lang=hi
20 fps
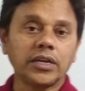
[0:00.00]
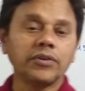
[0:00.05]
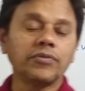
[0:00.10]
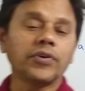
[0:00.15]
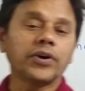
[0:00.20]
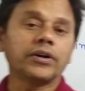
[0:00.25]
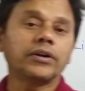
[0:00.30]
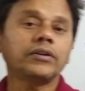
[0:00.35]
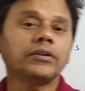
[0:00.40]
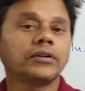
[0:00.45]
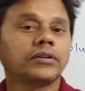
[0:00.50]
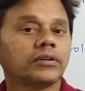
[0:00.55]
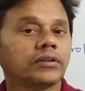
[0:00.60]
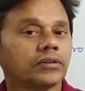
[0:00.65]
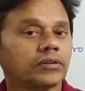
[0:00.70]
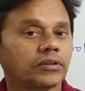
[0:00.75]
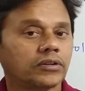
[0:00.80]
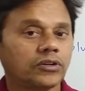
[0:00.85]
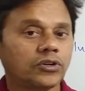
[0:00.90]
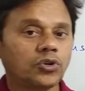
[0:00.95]
गिवन
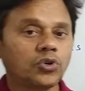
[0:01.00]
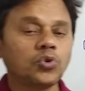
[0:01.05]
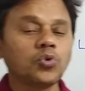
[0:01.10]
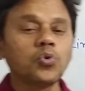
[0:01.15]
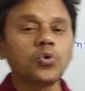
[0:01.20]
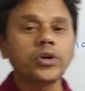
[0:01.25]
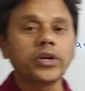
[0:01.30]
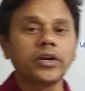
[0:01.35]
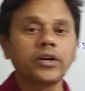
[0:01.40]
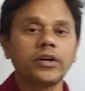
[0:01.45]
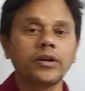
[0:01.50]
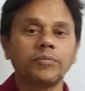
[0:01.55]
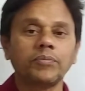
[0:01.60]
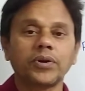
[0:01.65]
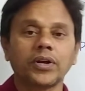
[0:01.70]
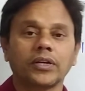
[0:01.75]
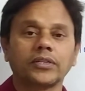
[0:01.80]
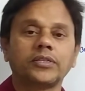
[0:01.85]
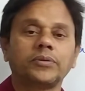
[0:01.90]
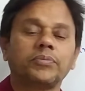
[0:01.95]
टू किंगडम
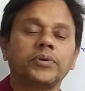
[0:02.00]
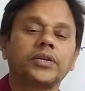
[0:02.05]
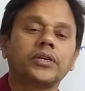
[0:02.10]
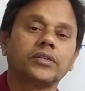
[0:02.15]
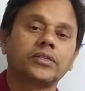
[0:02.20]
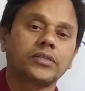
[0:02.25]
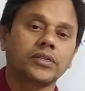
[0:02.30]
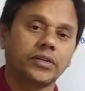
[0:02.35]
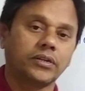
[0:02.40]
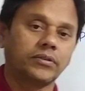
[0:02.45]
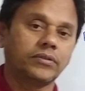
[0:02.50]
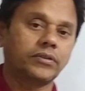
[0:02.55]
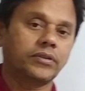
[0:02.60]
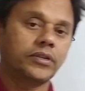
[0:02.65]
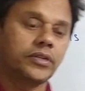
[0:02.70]
क्लासिफिकेशन